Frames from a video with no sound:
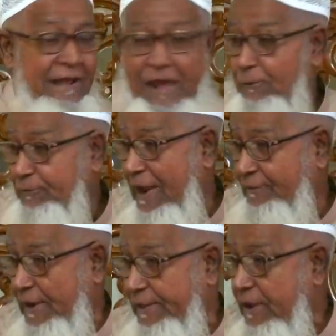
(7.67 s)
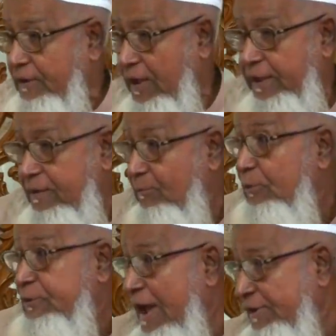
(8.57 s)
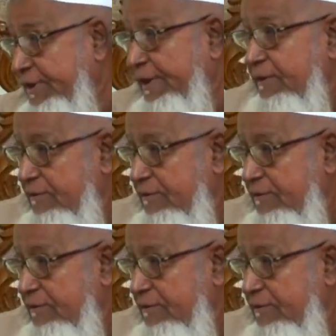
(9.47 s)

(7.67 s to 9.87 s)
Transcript: কারণ তাড়াতাড়ি মুসা এসে